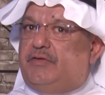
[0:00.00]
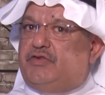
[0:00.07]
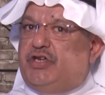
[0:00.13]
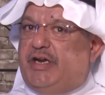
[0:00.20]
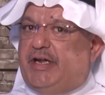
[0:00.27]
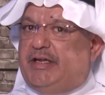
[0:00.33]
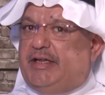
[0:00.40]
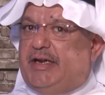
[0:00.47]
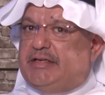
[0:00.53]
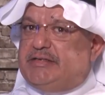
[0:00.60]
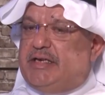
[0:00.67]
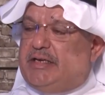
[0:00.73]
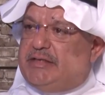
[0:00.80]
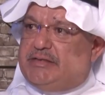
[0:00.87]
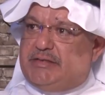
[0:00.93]
شركة
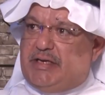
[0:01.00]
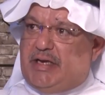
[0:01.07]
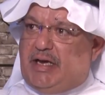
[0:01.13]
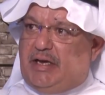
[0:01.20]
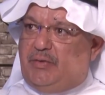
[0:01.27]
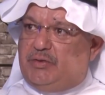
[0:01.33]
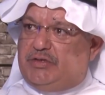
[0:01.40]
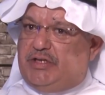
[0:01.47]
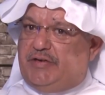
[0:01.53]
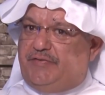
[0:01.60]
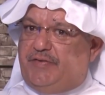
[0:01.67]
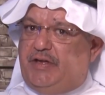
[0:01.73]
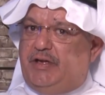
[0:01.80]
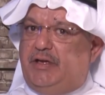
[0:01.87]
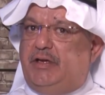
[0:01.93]
الإحساء للسياحة
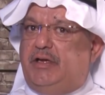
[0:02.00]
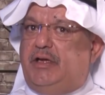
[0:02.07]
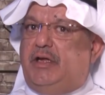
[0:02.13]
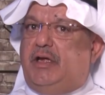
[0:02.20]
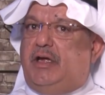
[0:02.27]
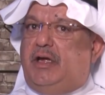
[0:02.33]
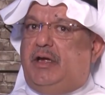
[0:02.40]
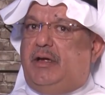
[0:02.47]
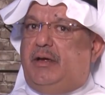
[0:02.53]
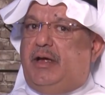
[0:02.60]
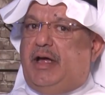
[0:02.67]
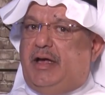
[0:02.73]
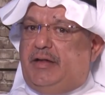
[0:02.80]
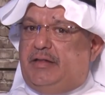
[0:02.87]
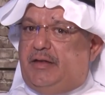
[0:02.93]
والترفيه
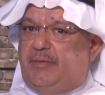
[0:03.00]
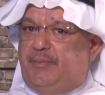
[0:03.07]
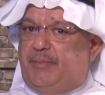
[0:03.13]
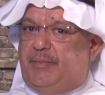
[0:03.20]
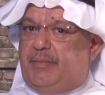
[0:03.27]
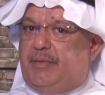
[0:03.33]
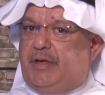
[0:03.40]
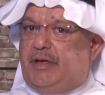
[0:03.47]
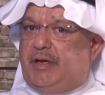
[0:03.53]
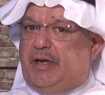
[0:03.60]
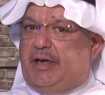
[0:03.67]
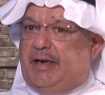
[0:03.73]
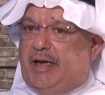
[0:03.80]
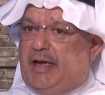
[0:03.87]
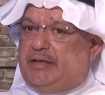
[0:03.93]
آه، أخذها
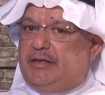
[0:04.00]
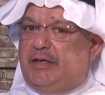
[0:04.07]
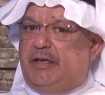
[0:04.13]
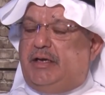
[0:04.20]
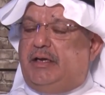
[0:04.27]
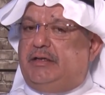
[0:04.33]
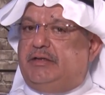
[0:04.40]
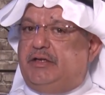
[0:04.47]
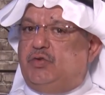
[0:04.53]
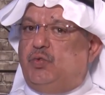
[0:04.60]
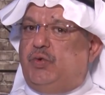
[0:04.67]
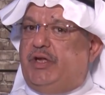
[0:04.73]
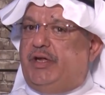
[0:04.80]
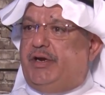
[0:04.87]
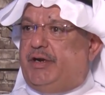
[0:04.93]
على عاتقها
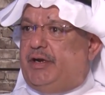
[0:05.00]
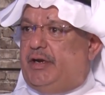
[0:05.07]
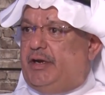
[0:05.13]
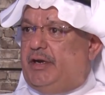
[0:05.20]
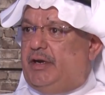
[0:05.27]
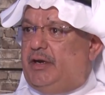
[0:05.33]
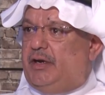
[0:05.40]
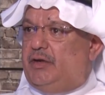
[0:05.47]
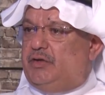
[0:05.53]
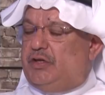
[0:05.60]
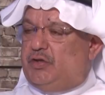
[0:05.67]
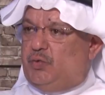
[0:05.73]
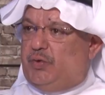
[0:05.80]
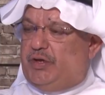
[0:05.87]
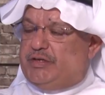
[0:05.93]
تطوير
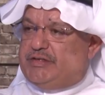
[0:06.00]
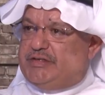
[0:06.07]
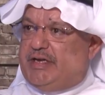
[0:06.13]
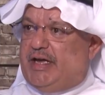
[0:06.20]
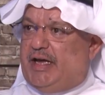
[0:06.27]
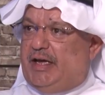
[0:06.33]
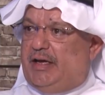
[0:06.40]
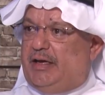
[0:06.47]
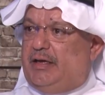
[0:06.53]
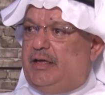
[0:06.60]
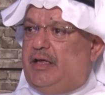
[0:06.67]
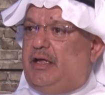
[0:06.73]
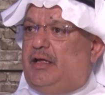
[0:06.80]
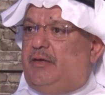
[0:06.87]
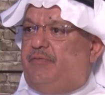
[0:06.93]
تطوير السياحة
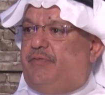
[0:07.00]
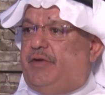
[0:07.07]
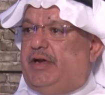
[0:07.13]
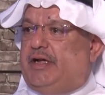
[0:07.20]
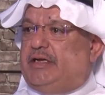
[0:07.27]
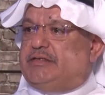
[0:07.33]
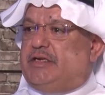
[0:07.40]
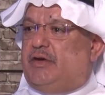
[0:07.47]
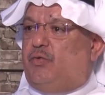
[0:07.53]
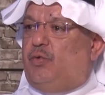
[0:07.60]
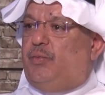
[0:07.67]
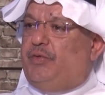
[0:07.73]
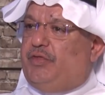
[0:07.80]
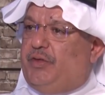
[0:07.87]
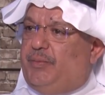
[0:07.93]
في الإحساء
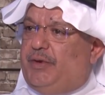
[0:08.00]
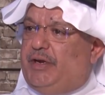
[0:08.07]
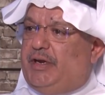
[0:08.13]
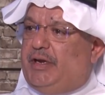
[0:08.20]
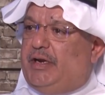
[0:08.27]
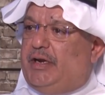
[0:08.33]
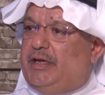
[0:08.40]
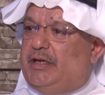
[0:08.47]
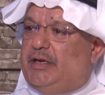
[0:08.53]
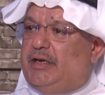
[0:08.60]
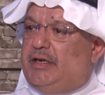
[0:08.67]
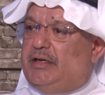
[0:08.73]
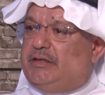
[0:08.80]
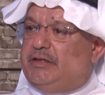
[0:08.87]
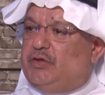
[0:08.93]
ومن
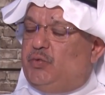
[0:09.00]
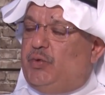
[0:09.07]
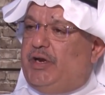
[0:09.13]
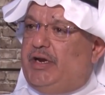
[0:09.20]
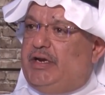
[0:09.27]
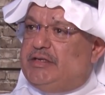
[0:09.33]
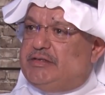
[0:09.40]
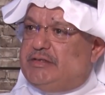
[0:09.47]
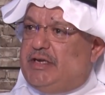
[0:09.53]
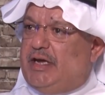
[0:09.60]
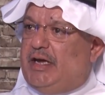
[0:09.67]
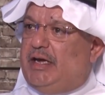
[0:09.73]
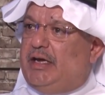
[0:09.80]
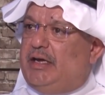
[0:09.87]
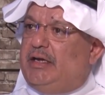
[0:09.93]
ضمن تطويرها
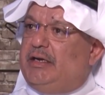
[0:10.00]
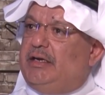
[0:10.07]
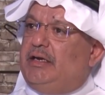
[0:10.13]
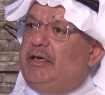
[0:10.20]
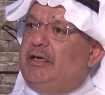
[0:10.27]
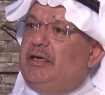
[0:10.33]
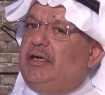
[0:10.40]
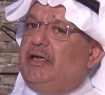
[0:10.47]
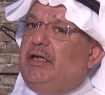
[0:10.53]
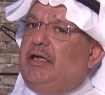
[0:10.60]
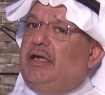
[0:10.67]
للسياحة أنها